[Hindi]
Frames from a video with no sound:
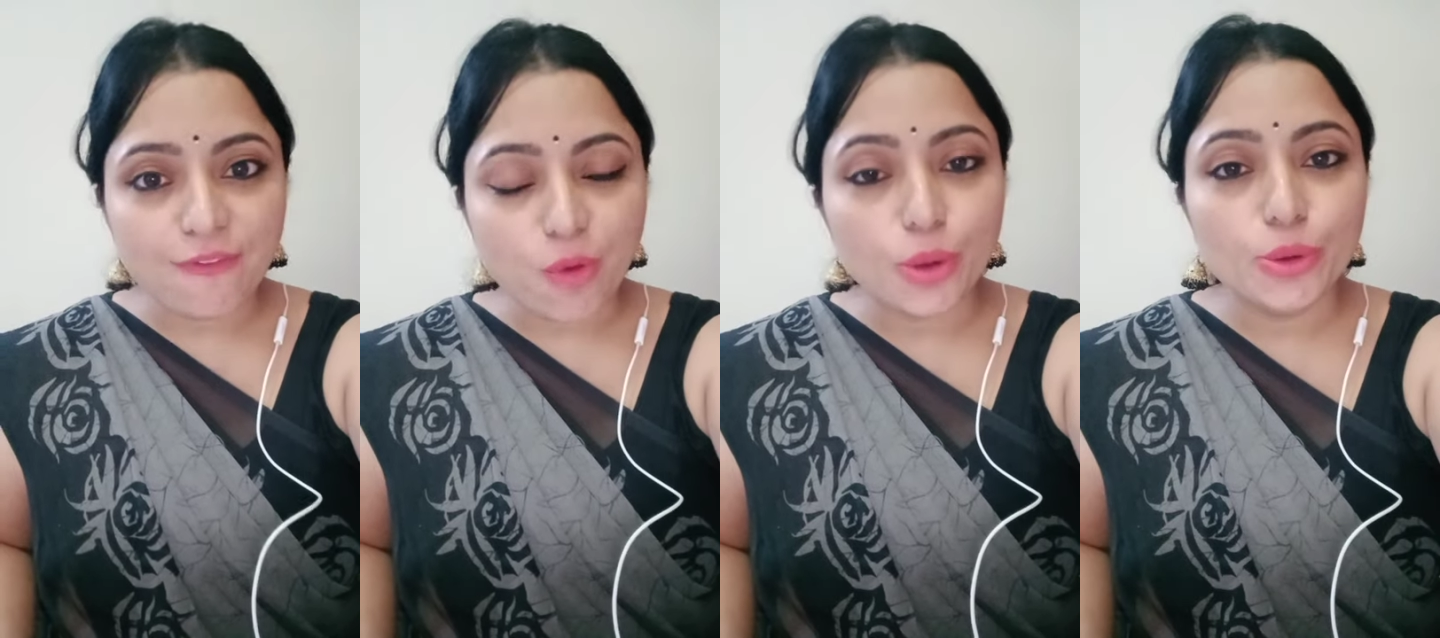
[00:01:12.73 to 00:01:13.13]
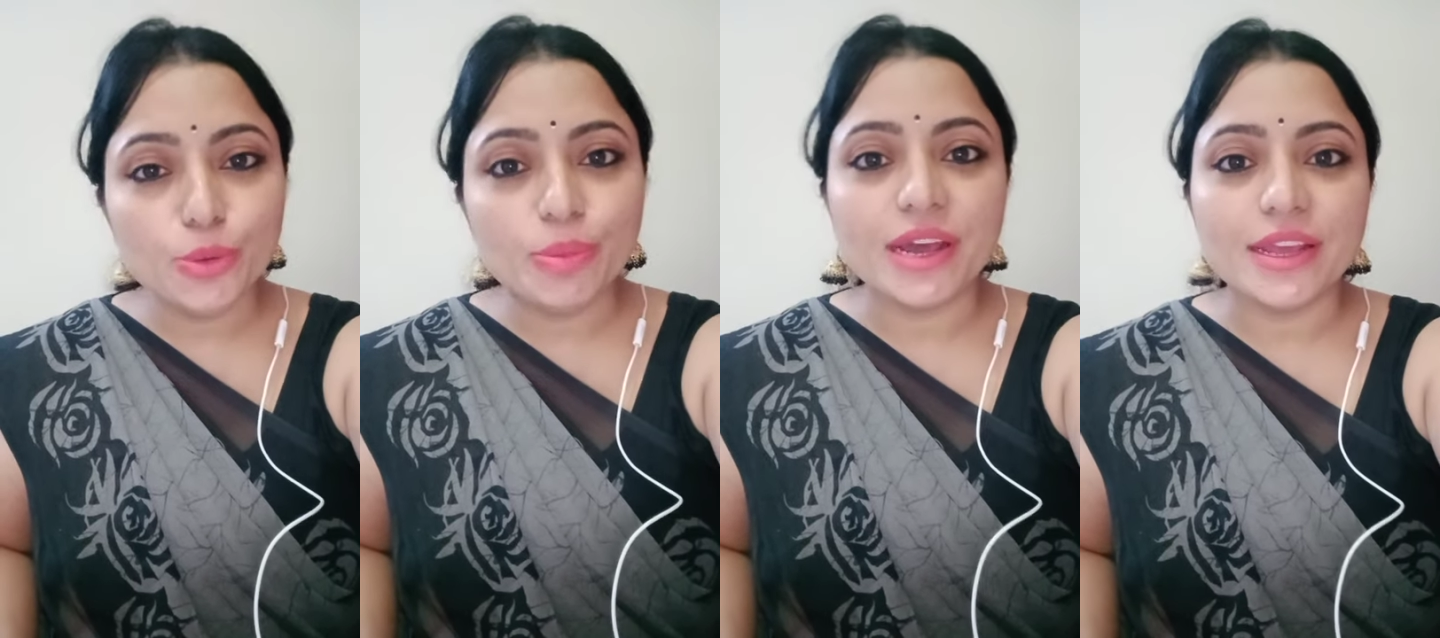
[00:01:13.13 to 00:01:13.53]
फॉलोड
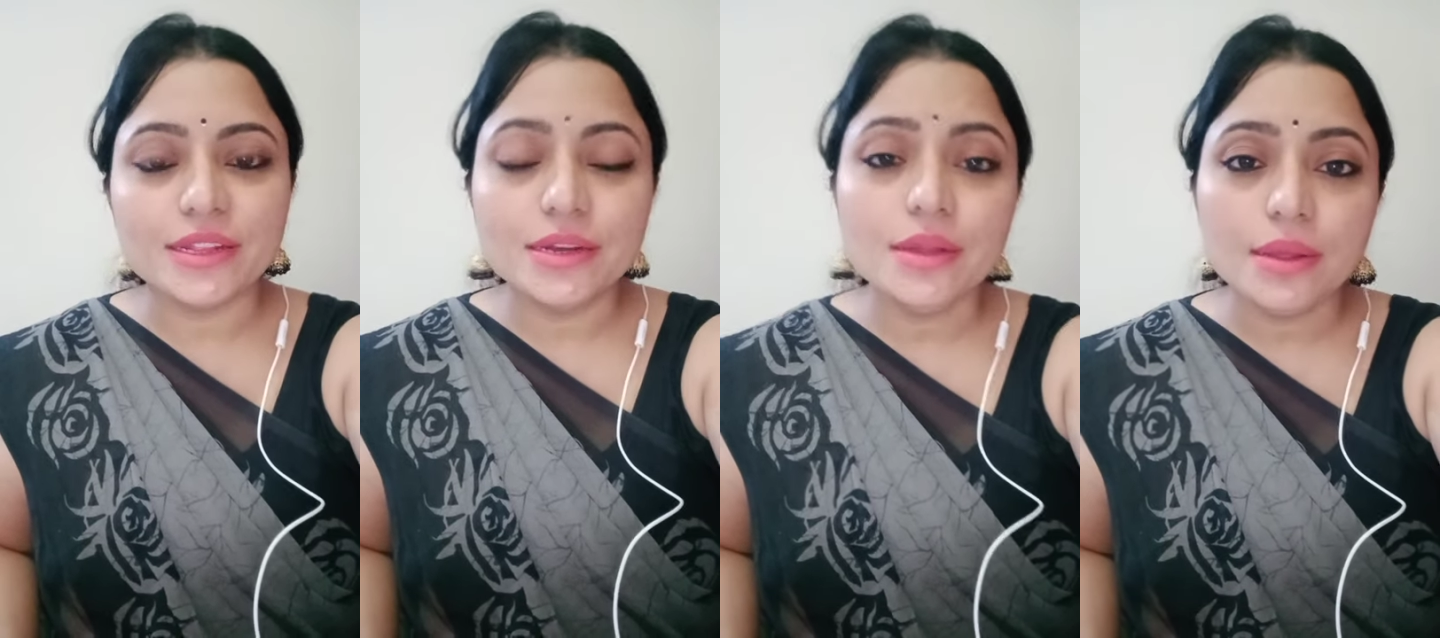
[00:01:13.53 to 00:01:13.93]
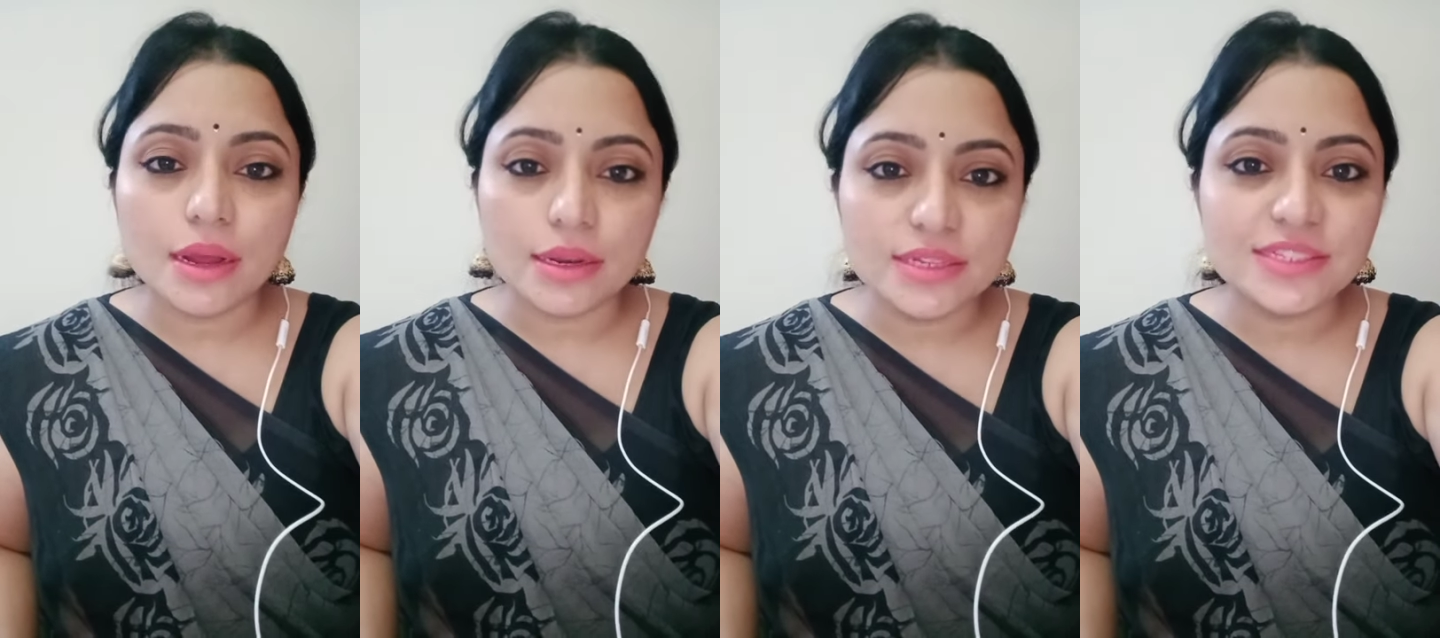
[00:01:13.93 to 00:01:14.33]
बाय द
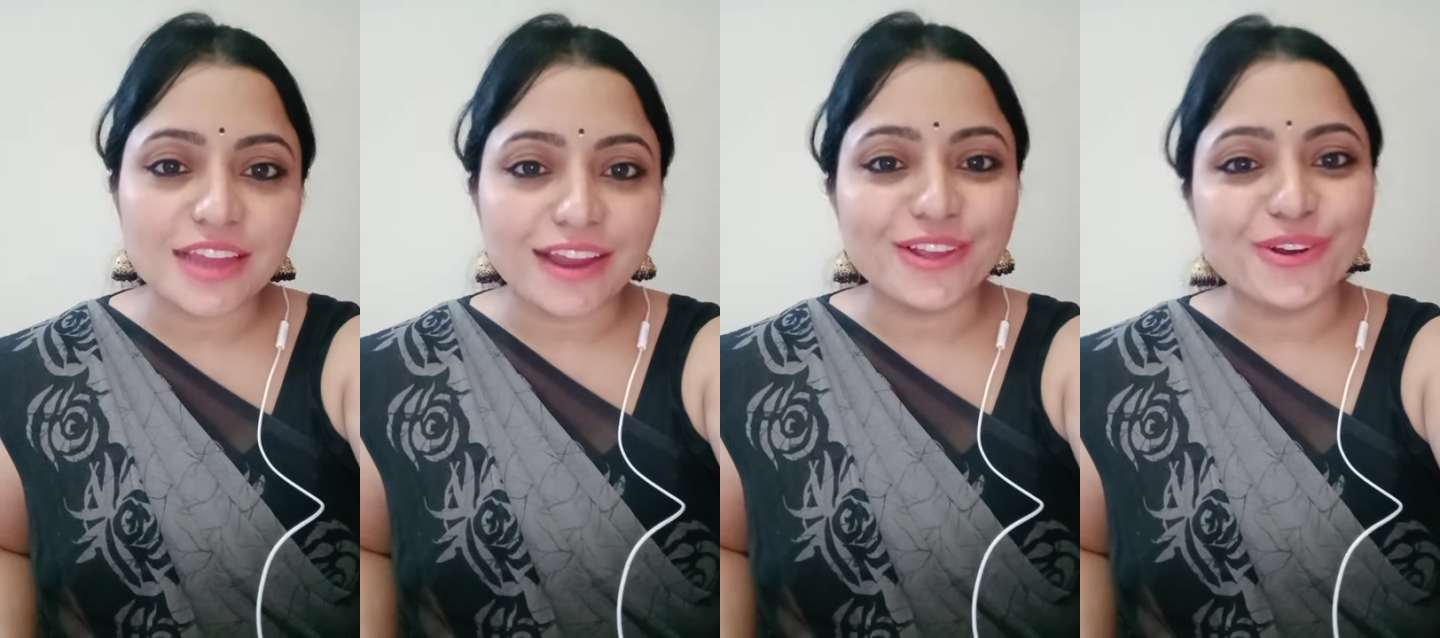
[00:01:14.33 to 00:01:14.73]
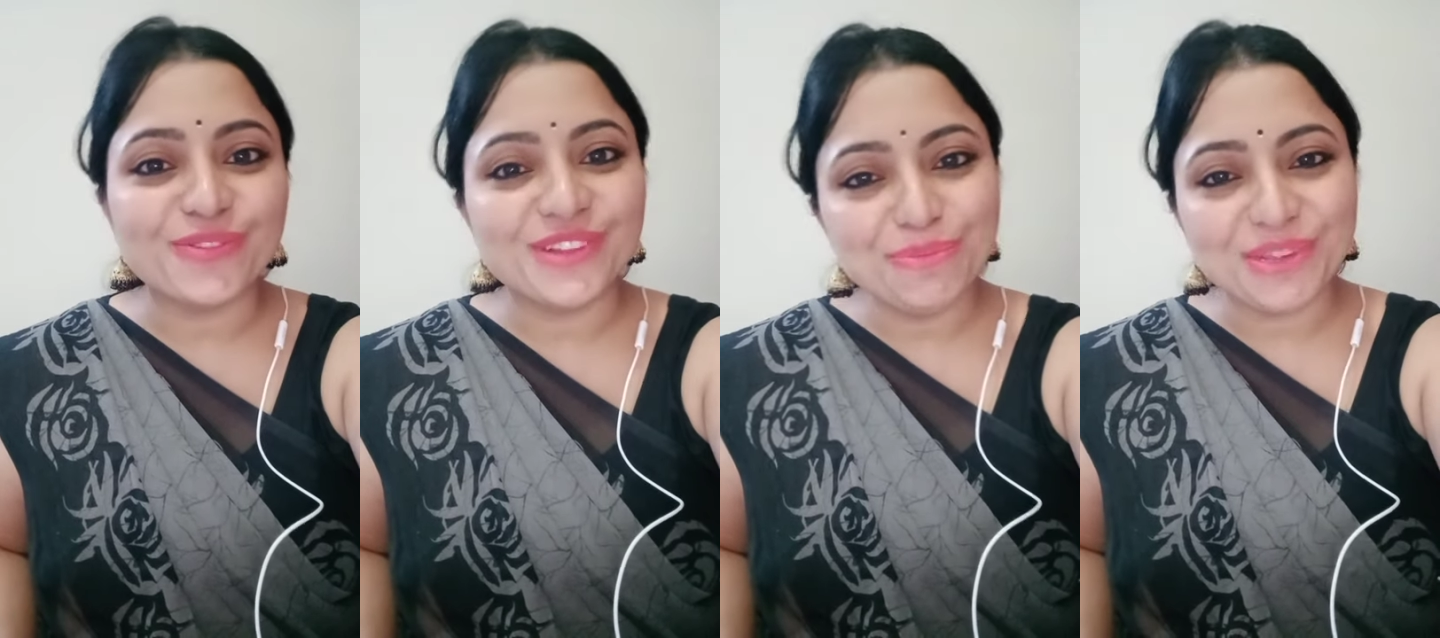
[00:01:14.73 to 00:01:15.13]
अंडरस्टैंडिंग
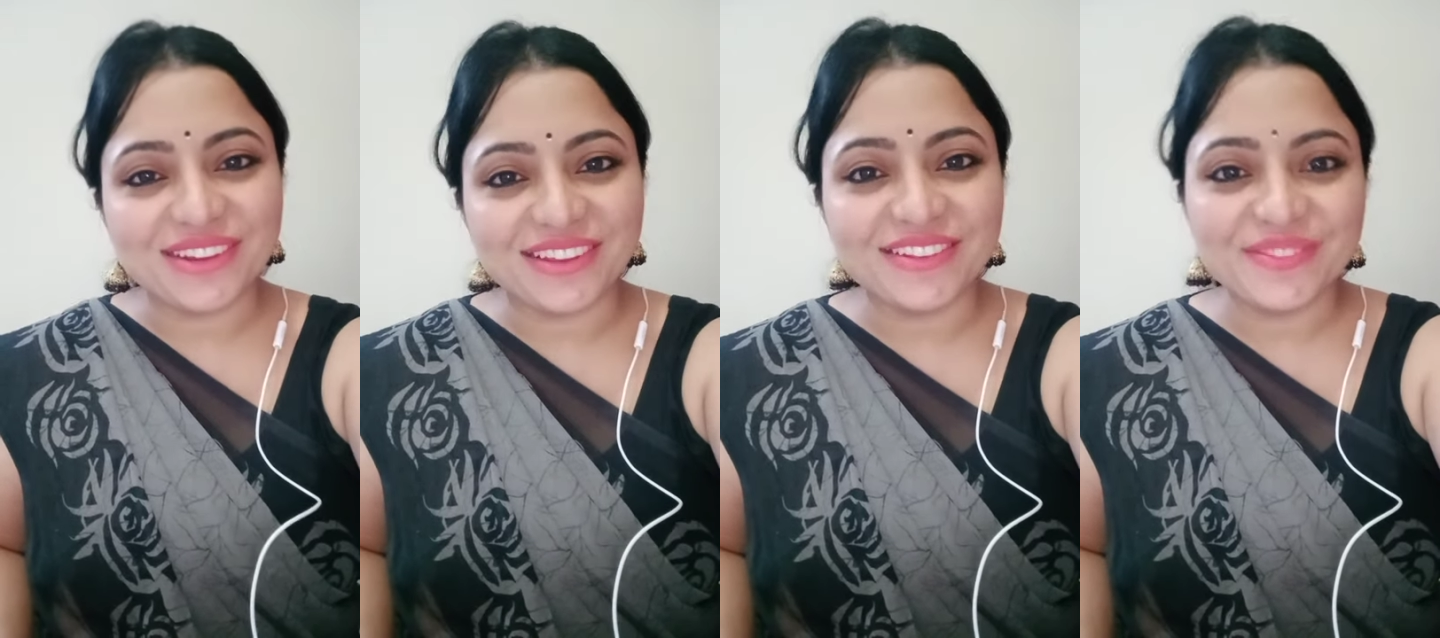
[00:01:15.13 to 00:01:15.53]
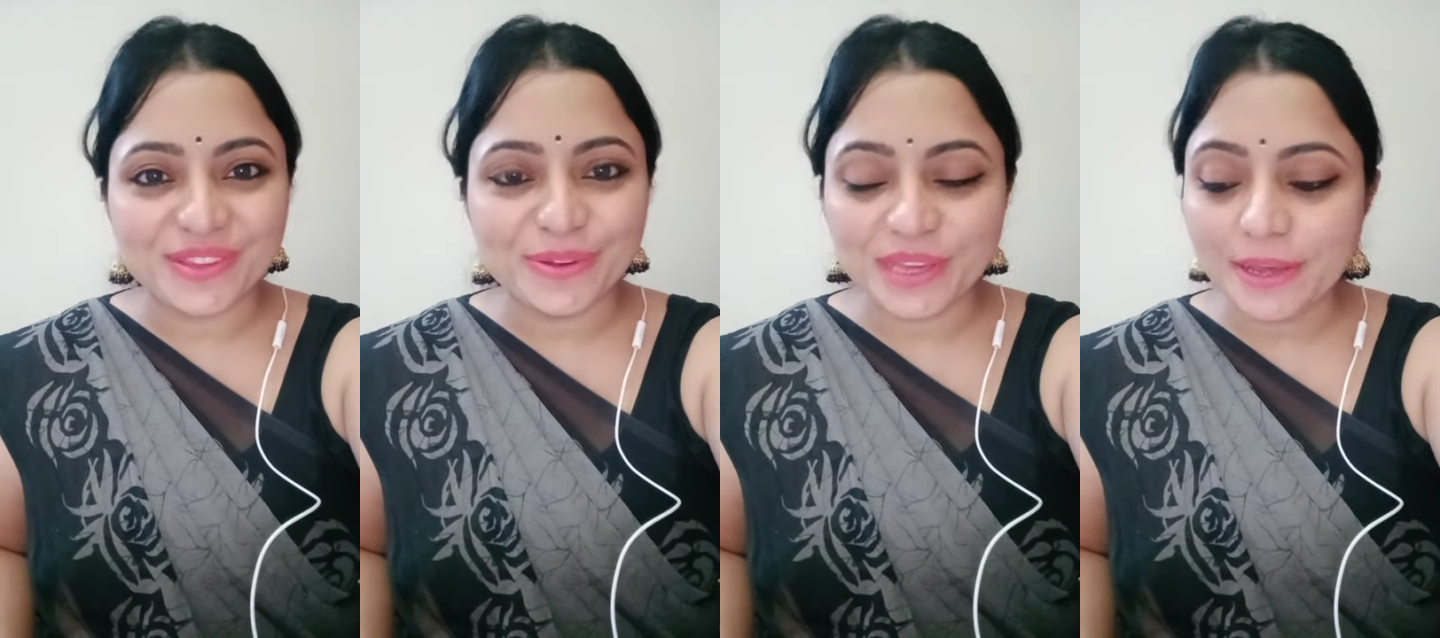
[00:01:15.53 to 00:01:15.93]
ऑफ द मीनिंग
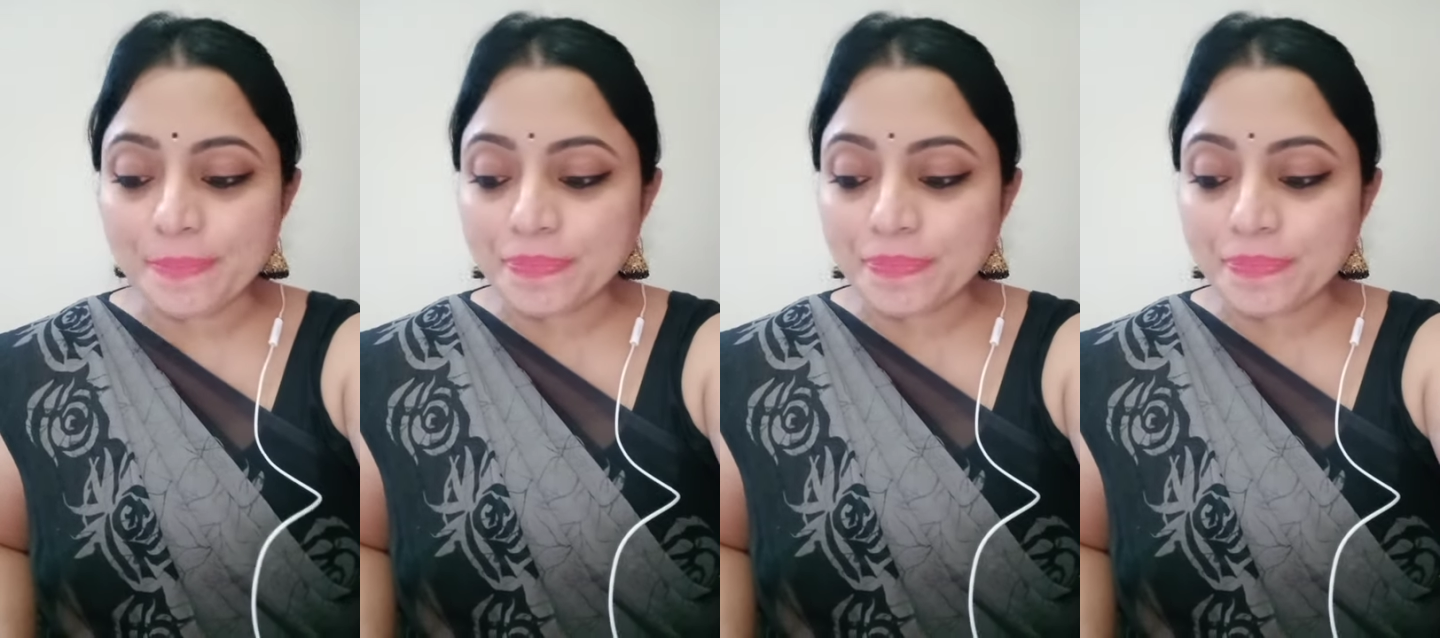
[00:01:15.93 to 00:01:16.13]
ओके